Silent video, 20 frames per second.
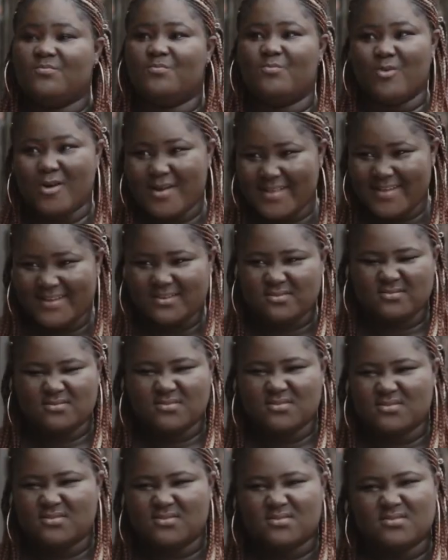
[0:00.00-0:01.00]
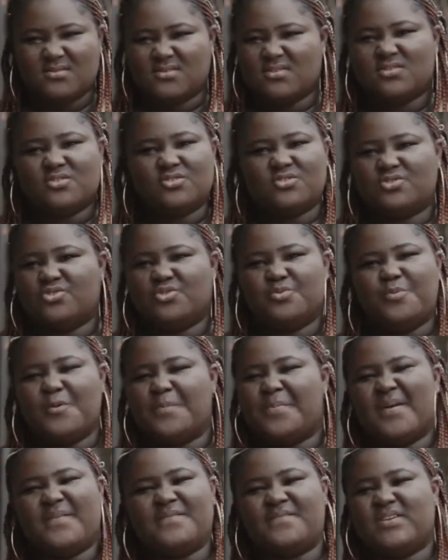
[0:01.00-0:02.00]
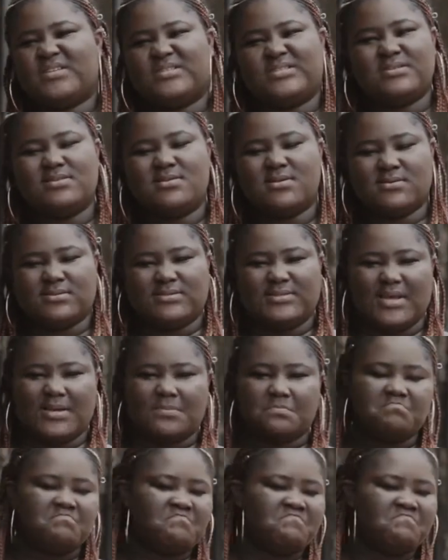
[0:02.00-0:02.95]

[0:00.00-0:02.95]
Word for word: moi là, je ne peux pas investir dans ça.